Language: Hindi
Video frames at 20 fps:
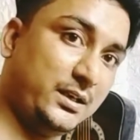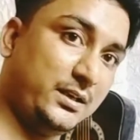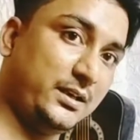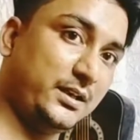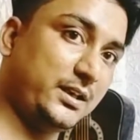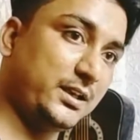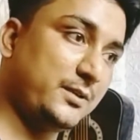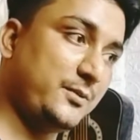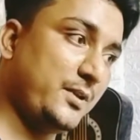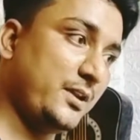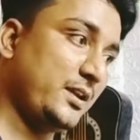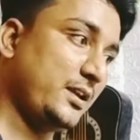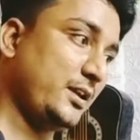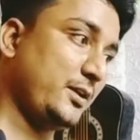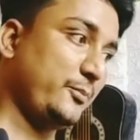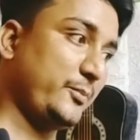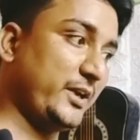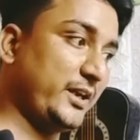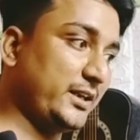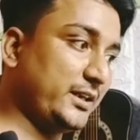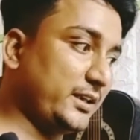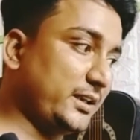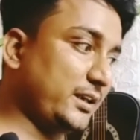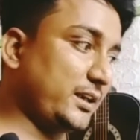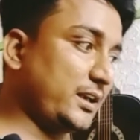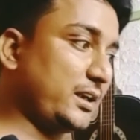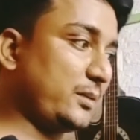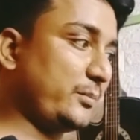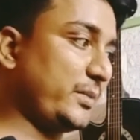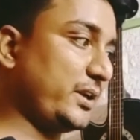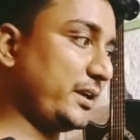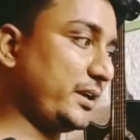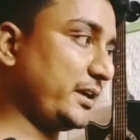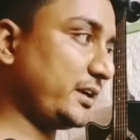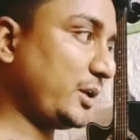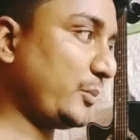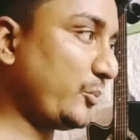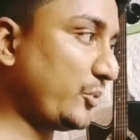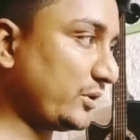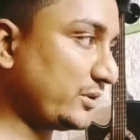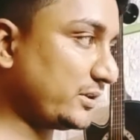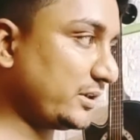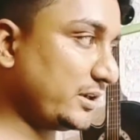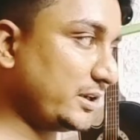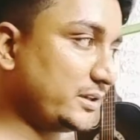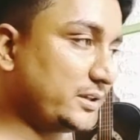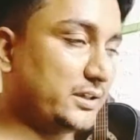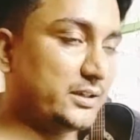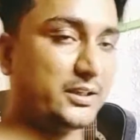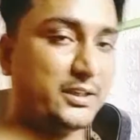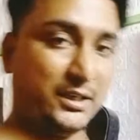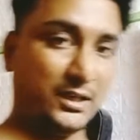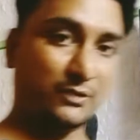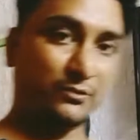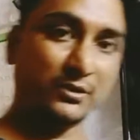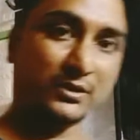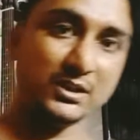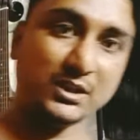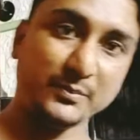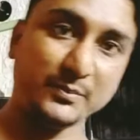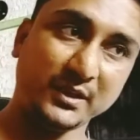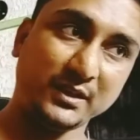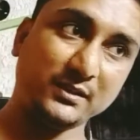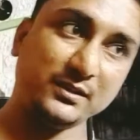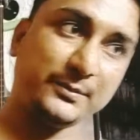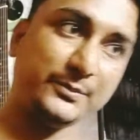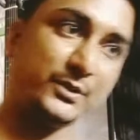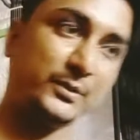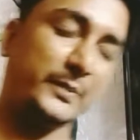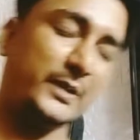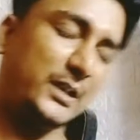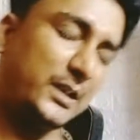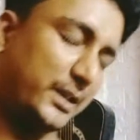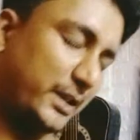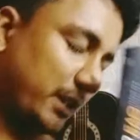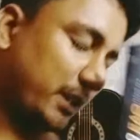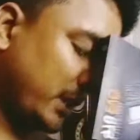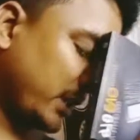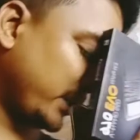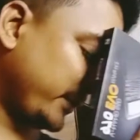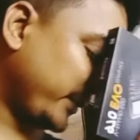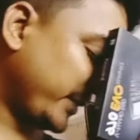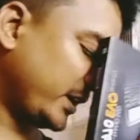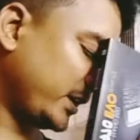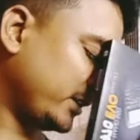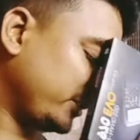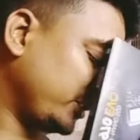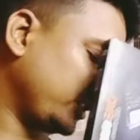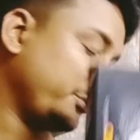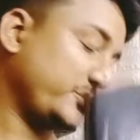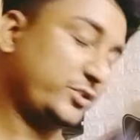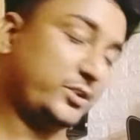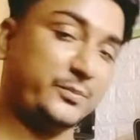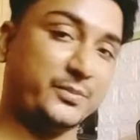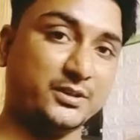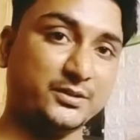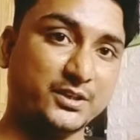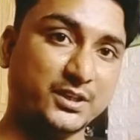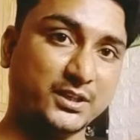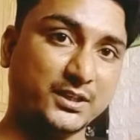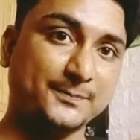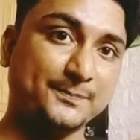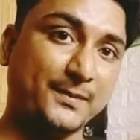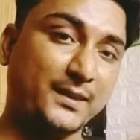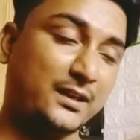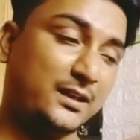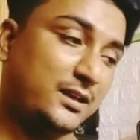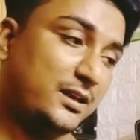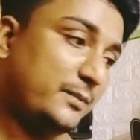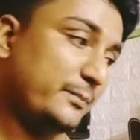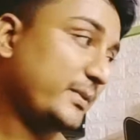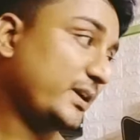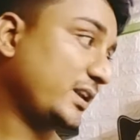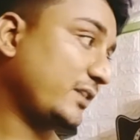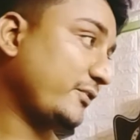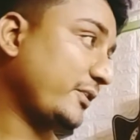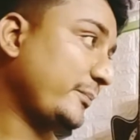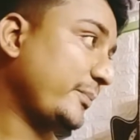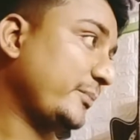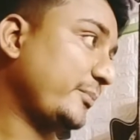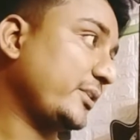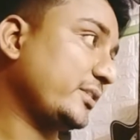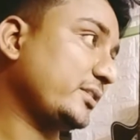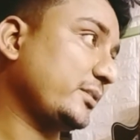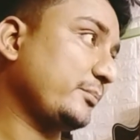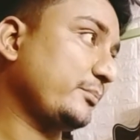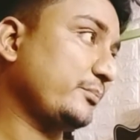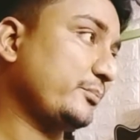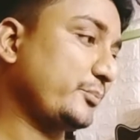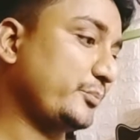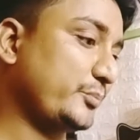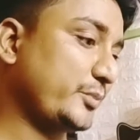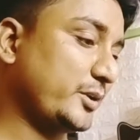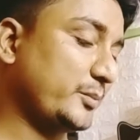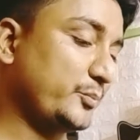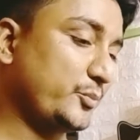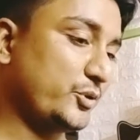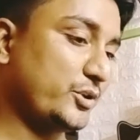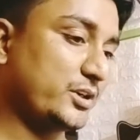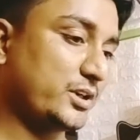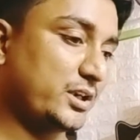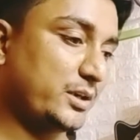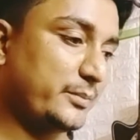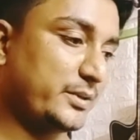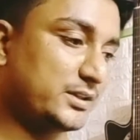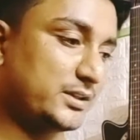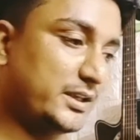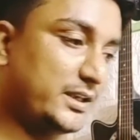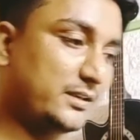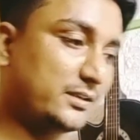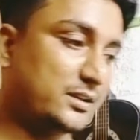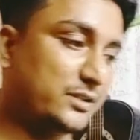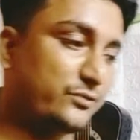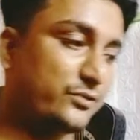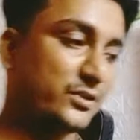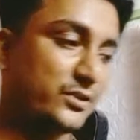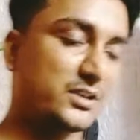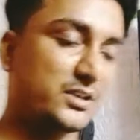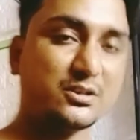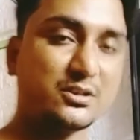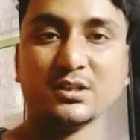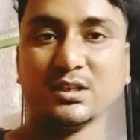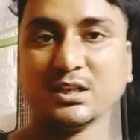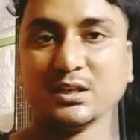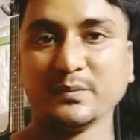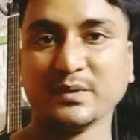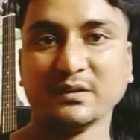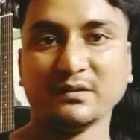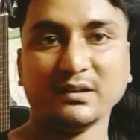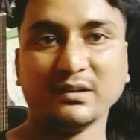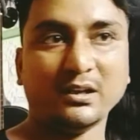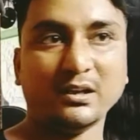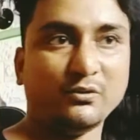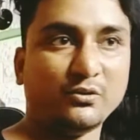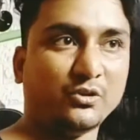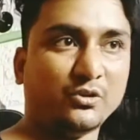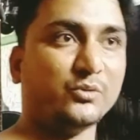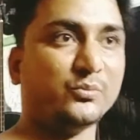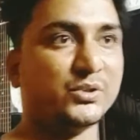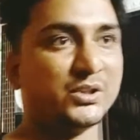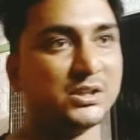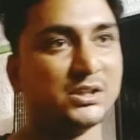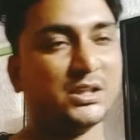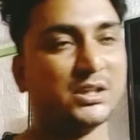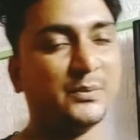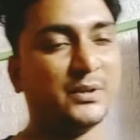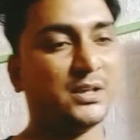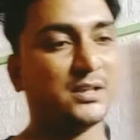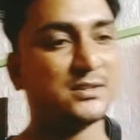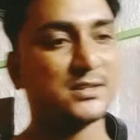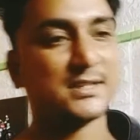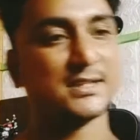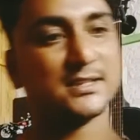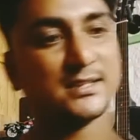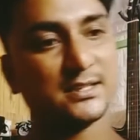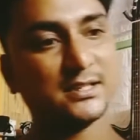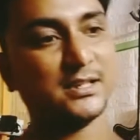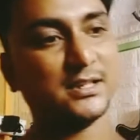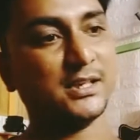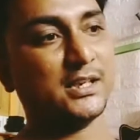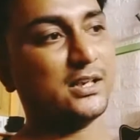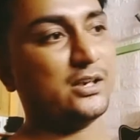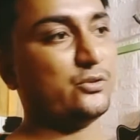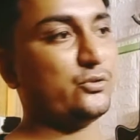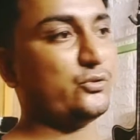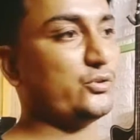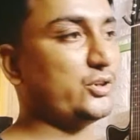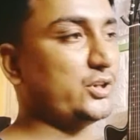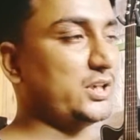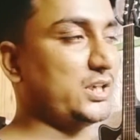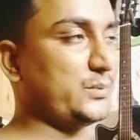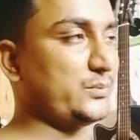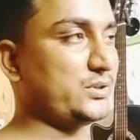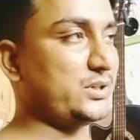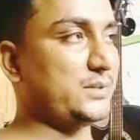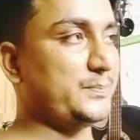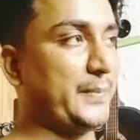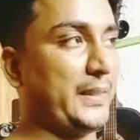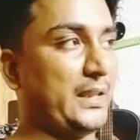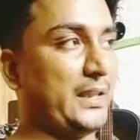ठीक है मैंने क्या किया था मैं रेट कंपेरिजन लेके गया हुआ था मैंने सबसे पहले क्या किया मैं गया सी एम सी पे ठीक है मैंने वहाँ पे अपना कंप्यूटर के बताए कन्फिगेशन की ये बनाना है उन्होंने मुझे दिया मैंने एस का रेट देखा उन्होंने दिया मुझे